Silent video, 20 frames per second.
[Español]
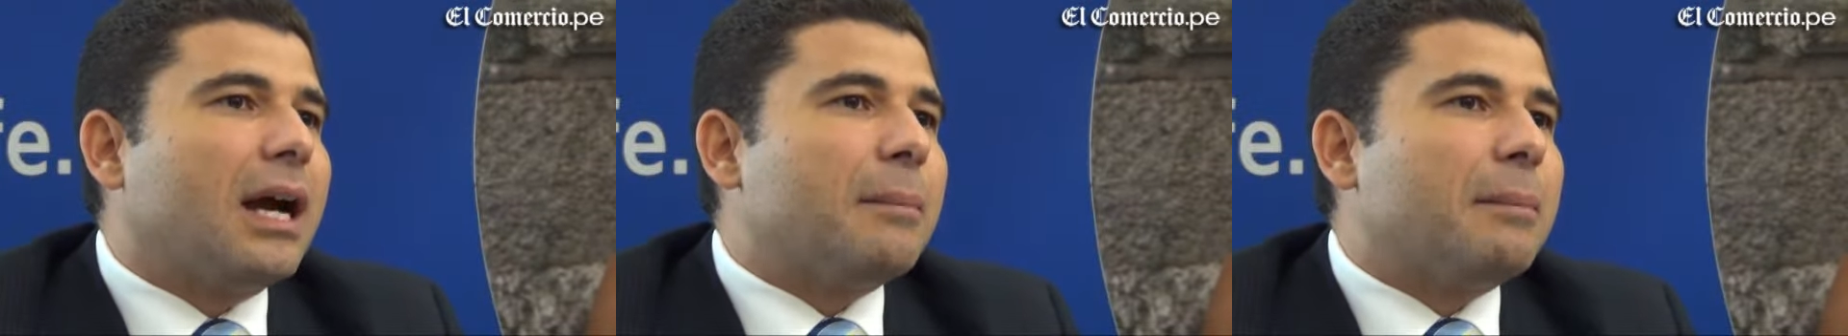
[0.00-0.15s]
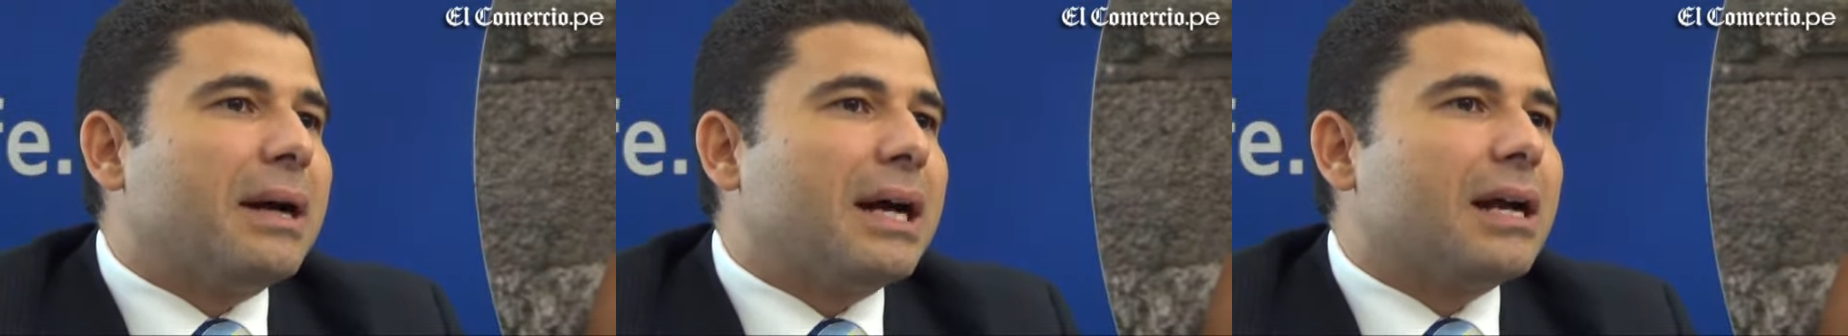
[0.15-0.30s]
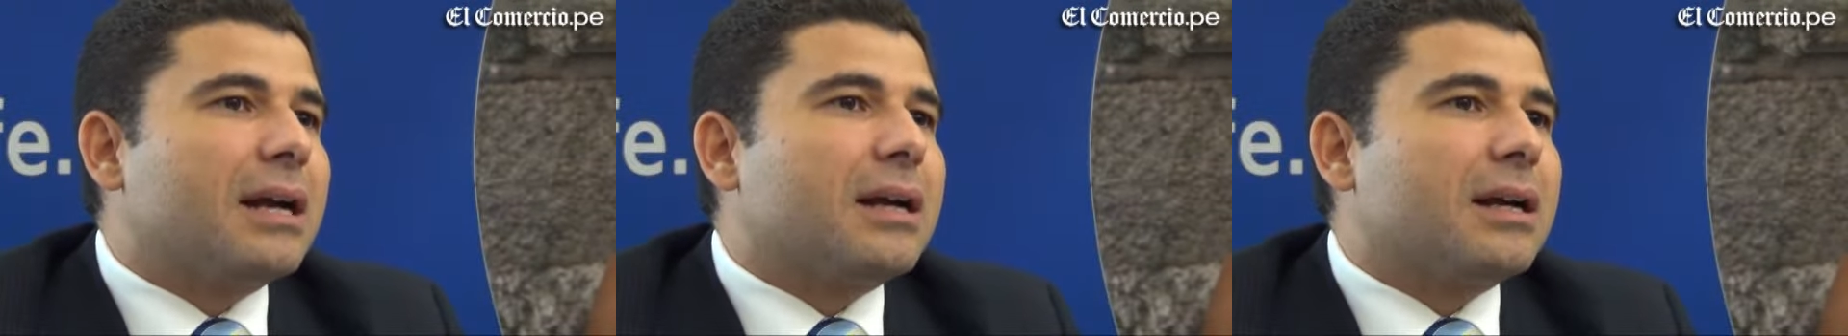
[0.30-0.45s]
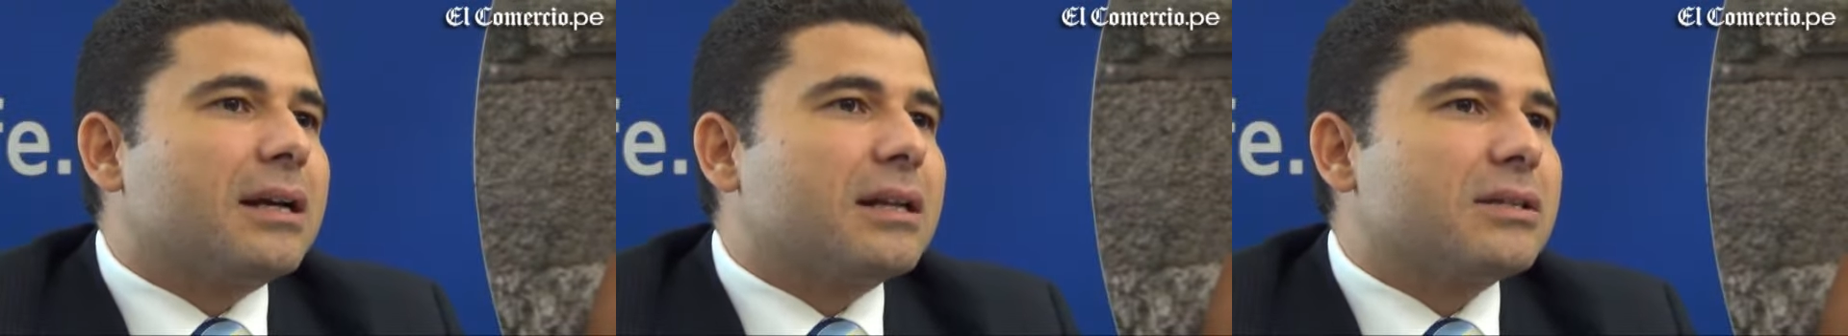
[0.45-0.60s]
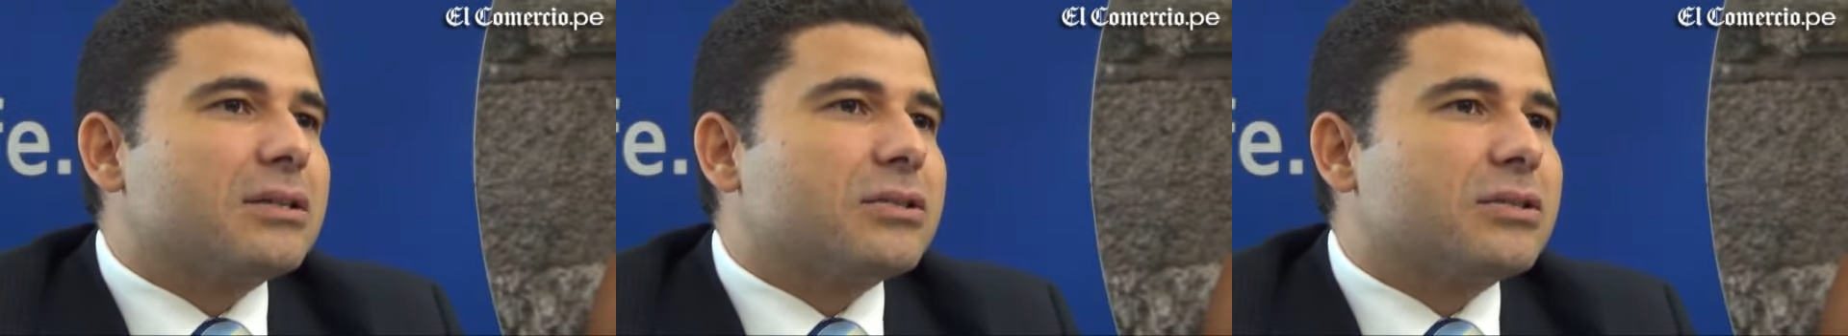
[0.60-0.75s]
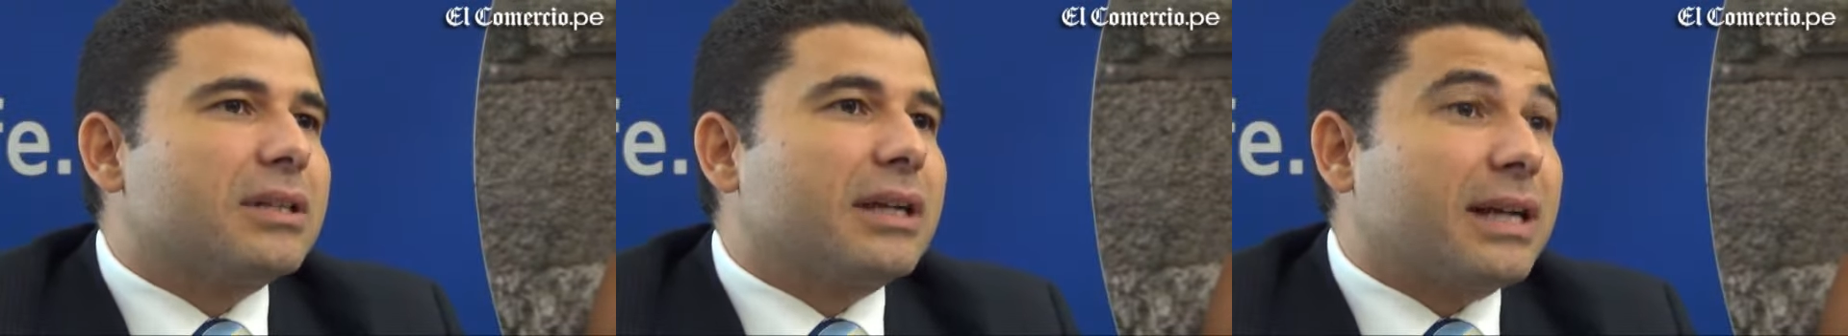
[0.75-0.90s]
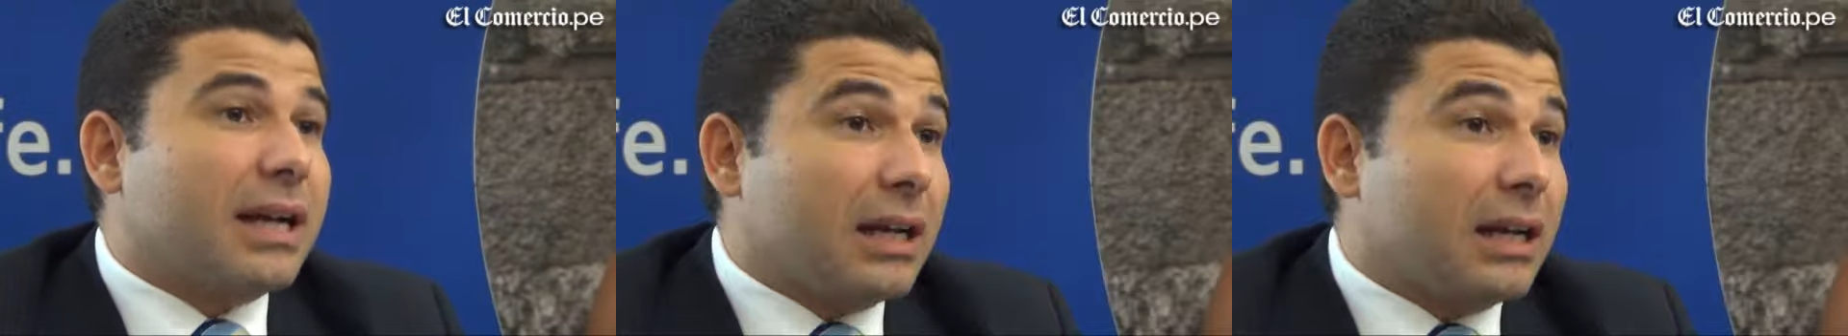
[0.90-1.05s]
a
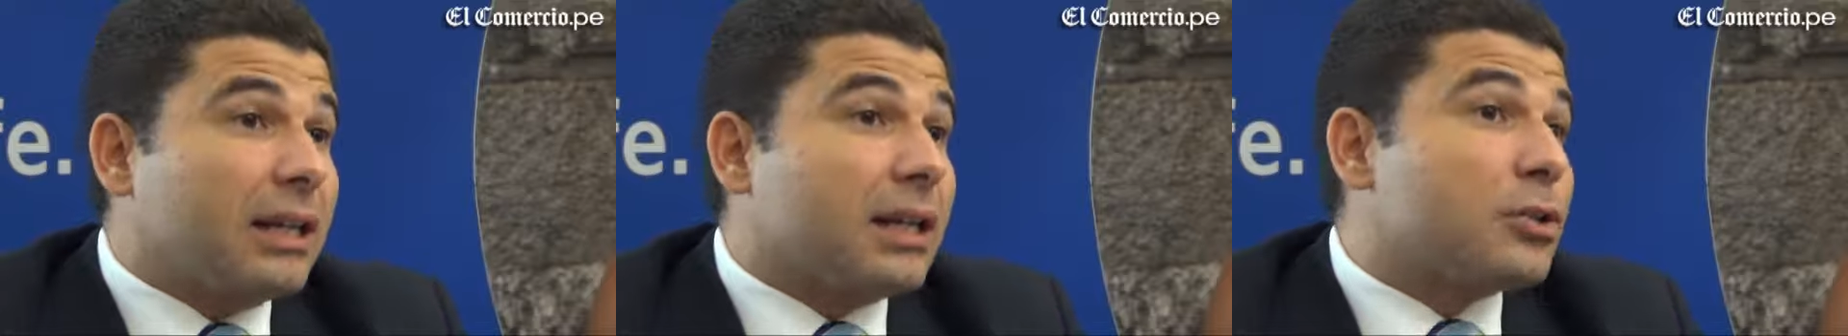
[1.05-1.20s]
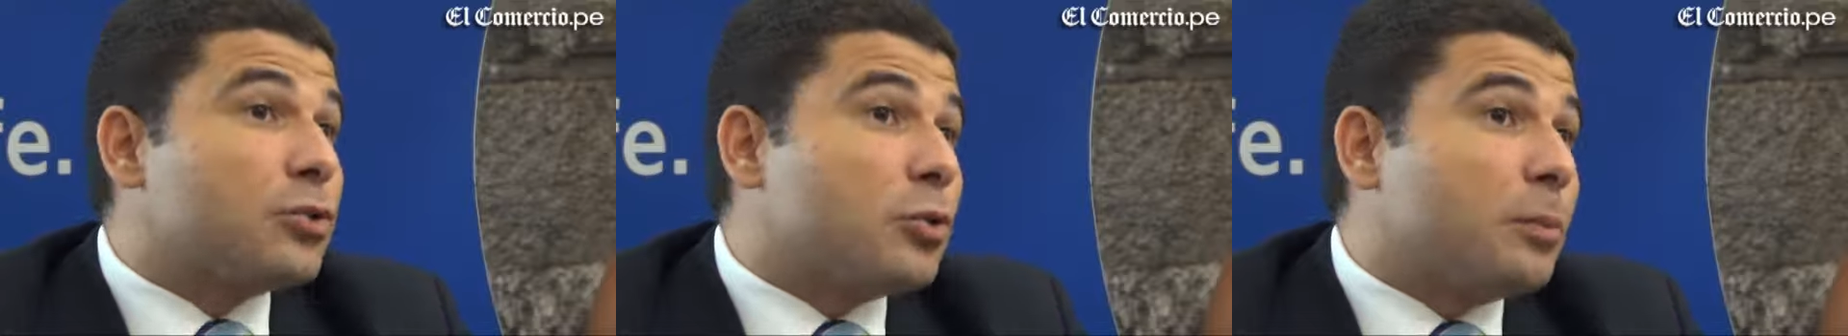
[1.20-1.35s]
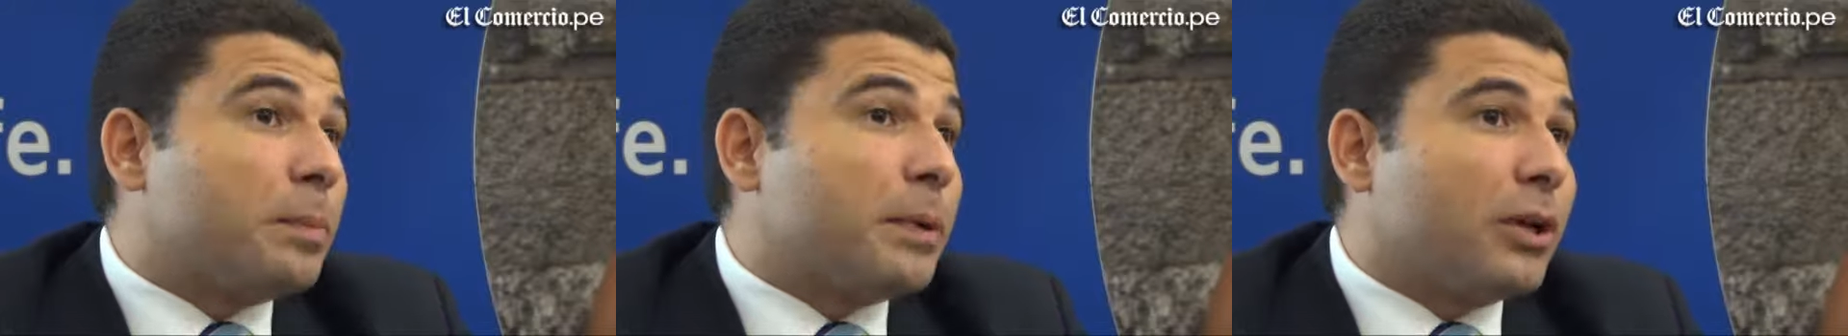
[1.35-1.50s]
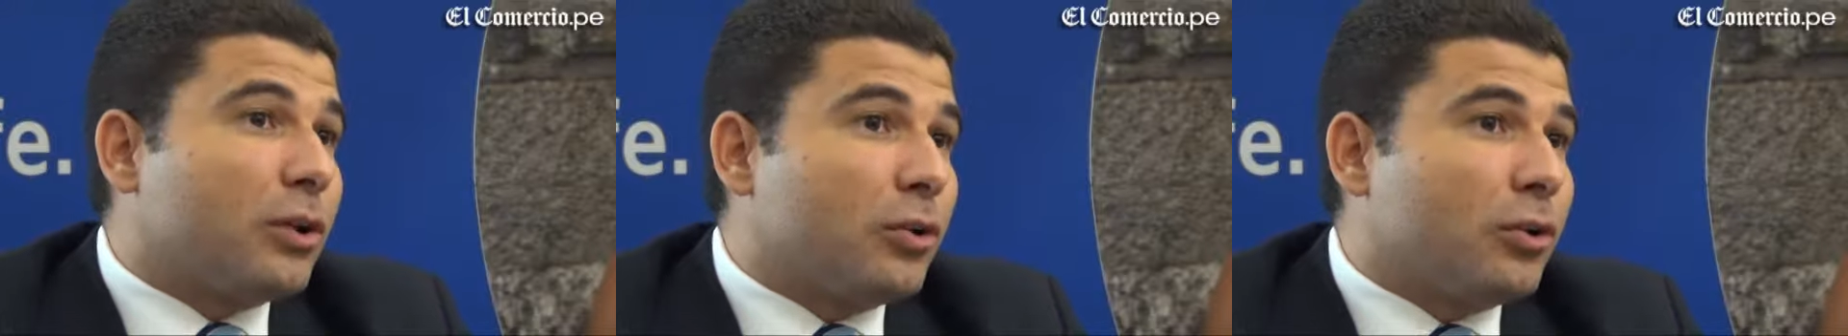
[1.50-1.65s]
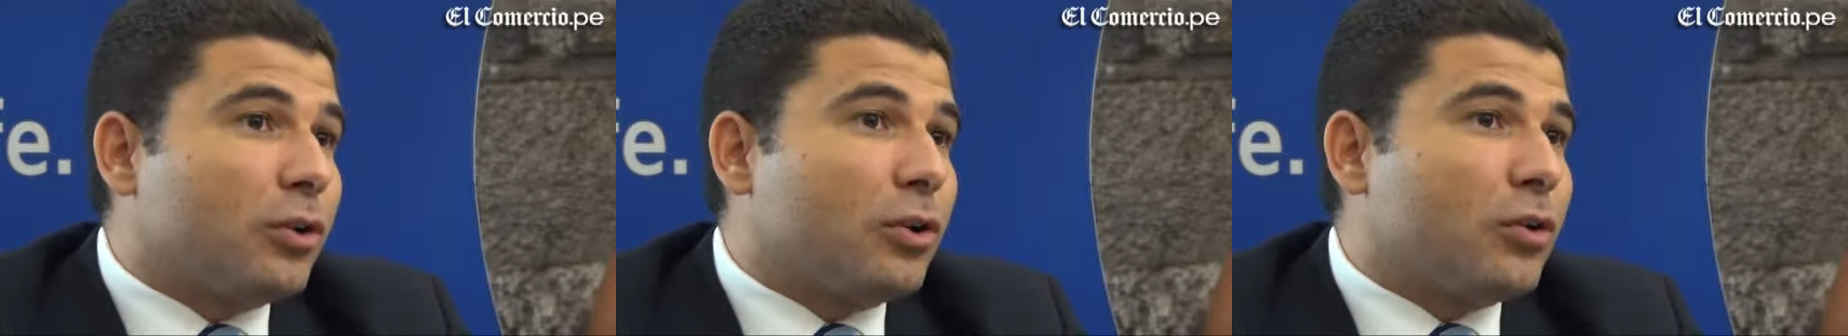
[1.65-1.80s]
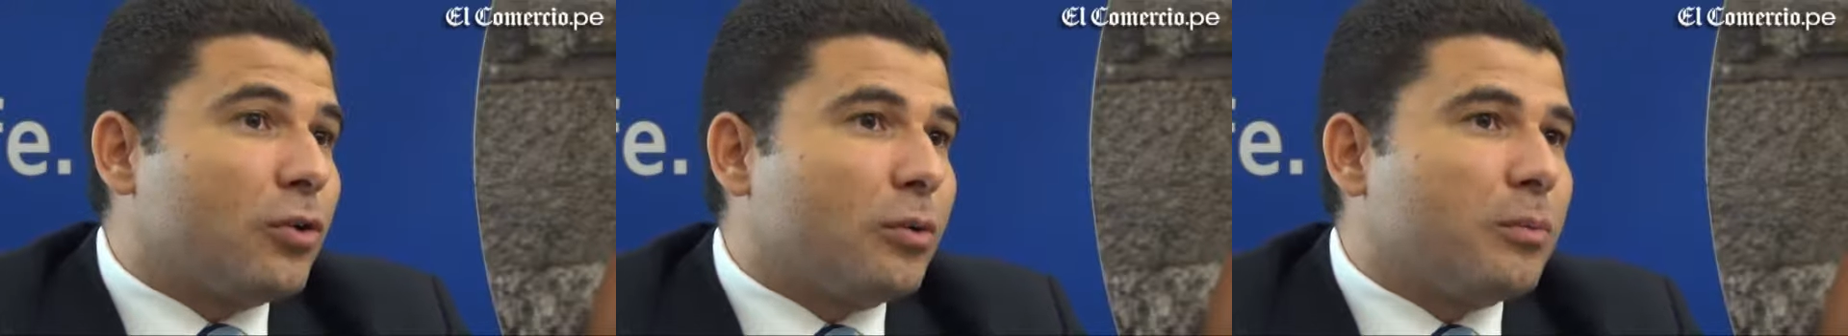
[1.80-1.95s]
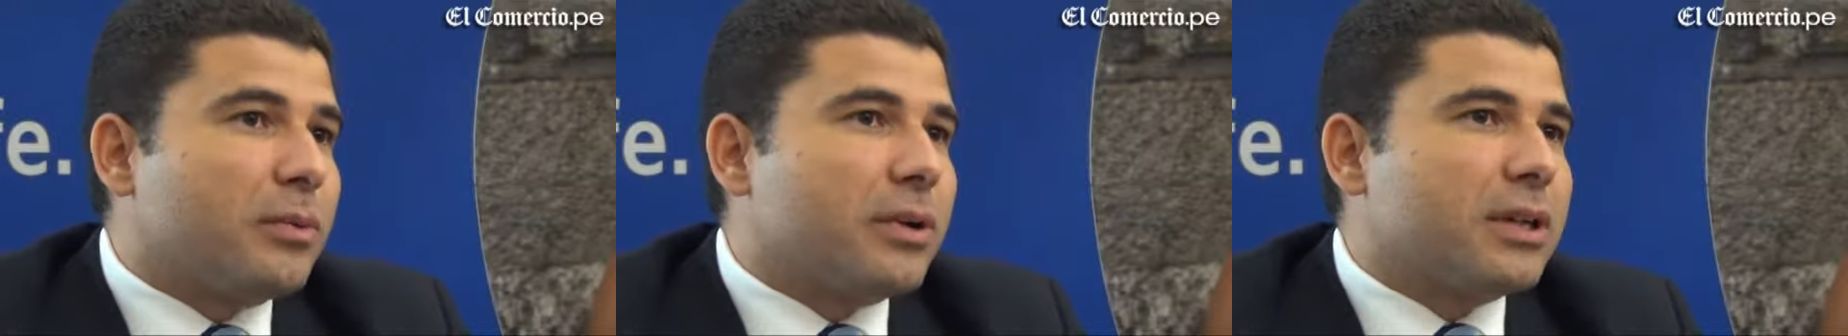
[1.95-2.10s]
marcas de calidad
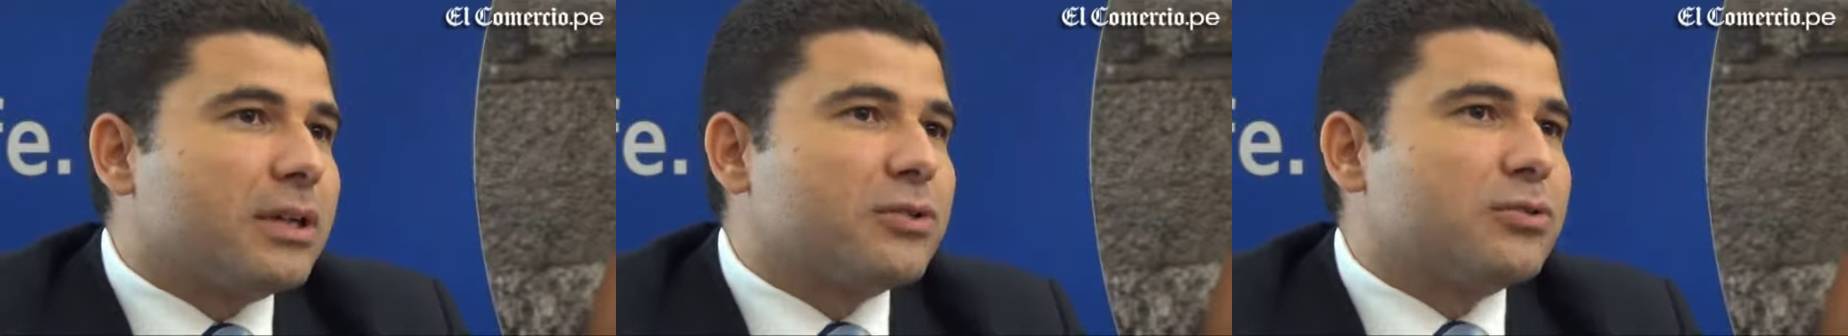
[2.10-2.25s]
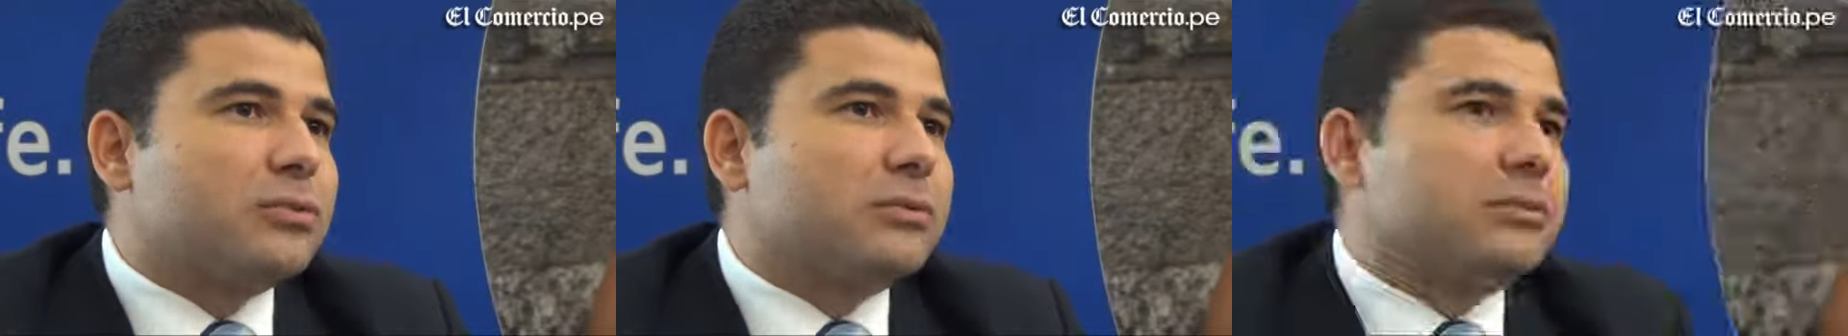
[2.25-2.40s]
superior como es